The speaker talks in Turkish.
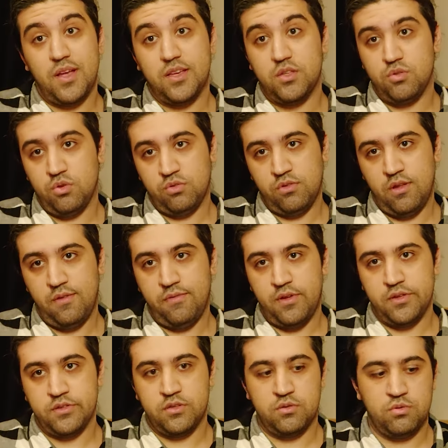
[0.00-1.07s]
Belki çok daha
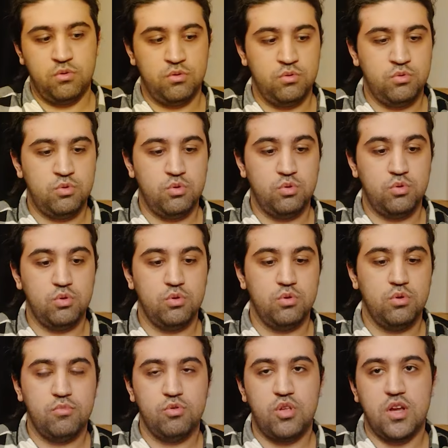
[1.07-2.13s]
fazlası olur. Çünkü
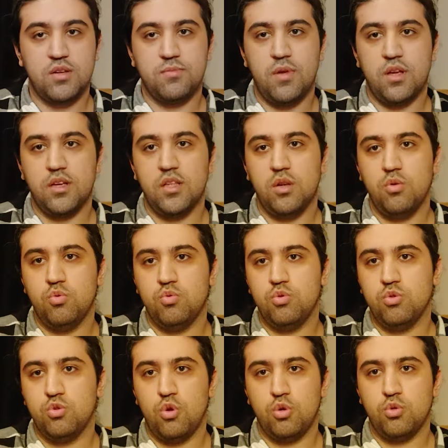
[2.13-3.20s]
bu tarz mangalar
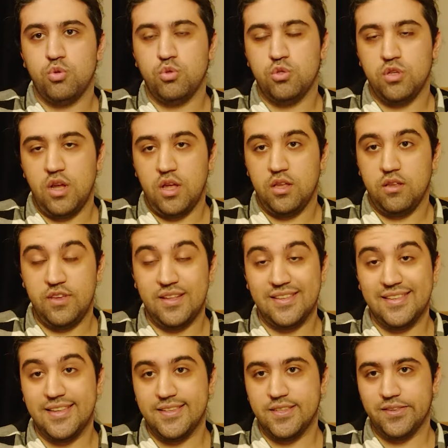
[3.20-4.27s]
300-400 lira
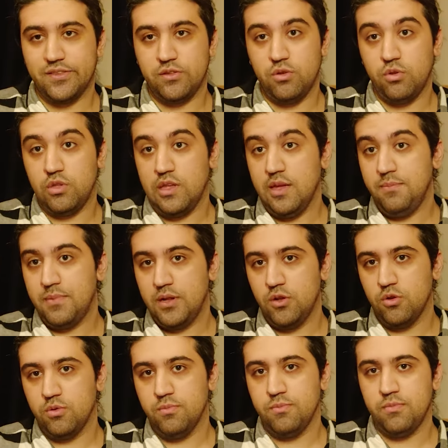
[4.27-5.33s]
fiyatında satılıyor diye
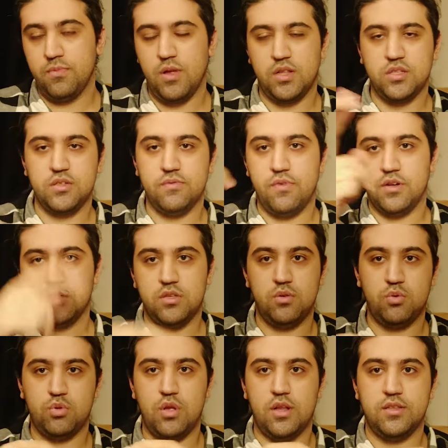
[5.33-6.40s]
biliyorum. Yanlışım varsa
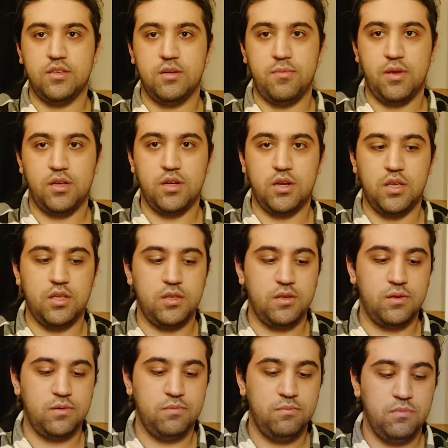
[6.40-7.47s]
düzeltirim ekrana
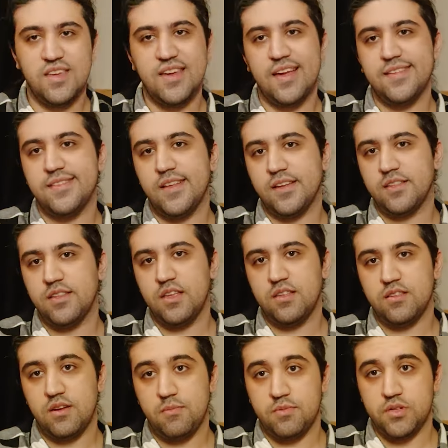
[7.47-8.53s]
getiririm. Hikayesi hakkında
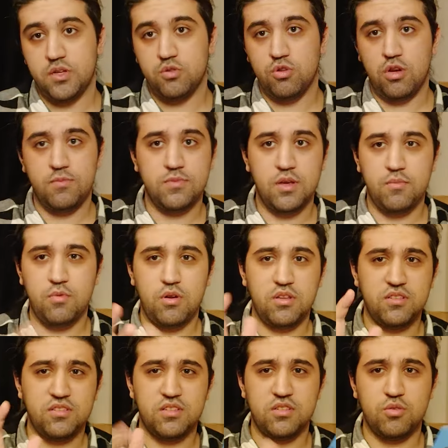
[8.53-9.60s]
ekstra bir şey söylemek takımcam böyle
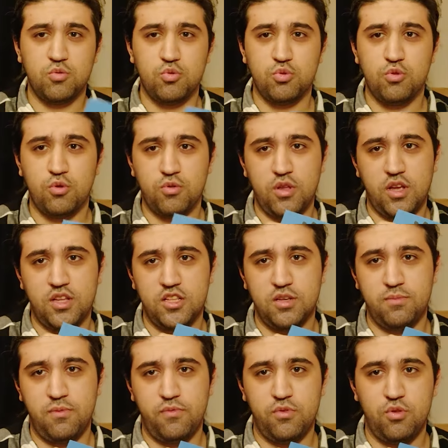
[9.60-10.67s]
kısacık 3-4
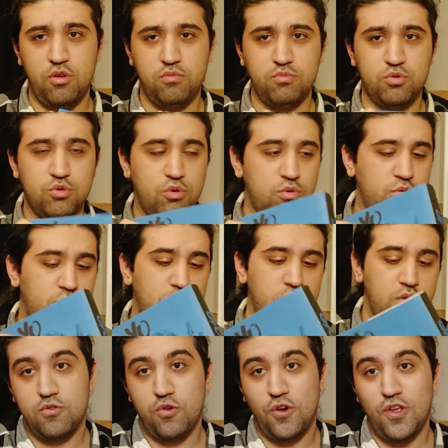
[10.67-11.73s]
dakikalık bir video olmuş oldu.
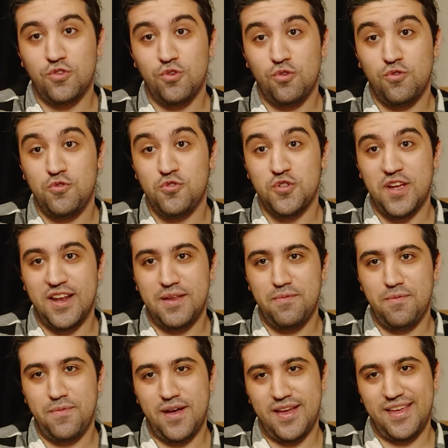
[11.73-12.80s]
Koleksiyon
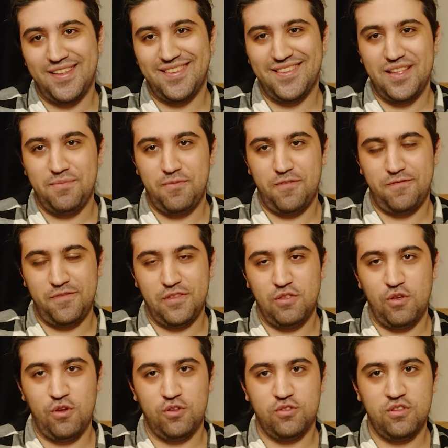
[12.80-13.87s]
güncelleme mahiyetinde bir
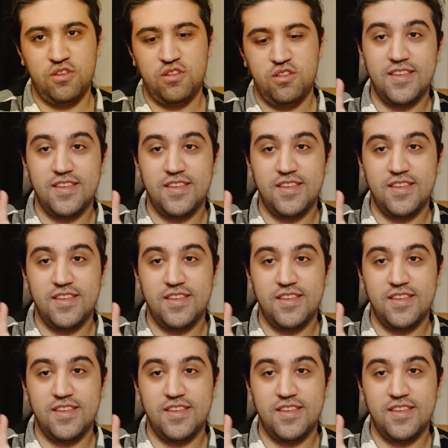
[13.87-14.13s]
video oldu.